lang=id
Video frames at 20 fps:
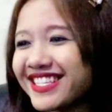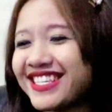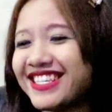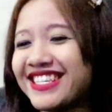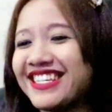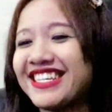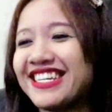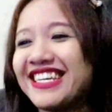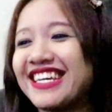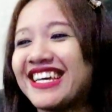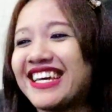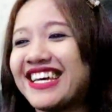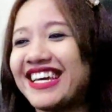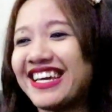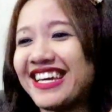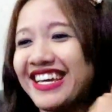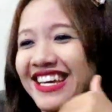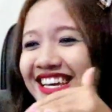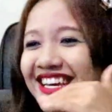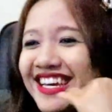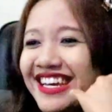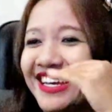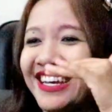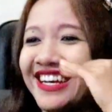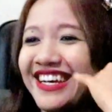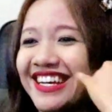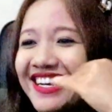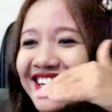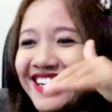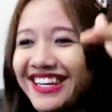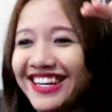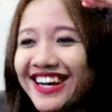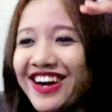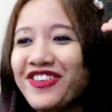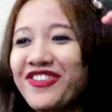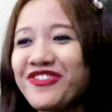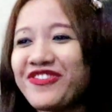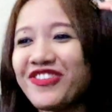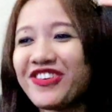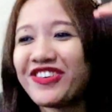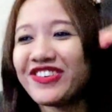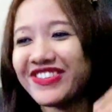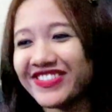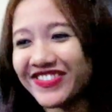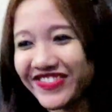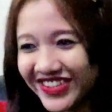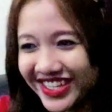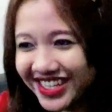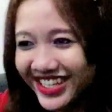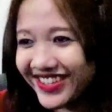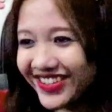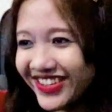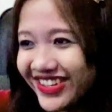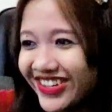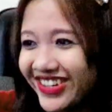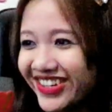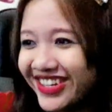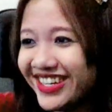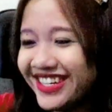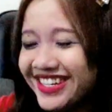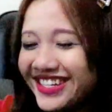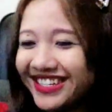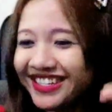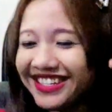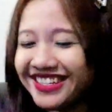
Yeah. Aku fokus banget loh.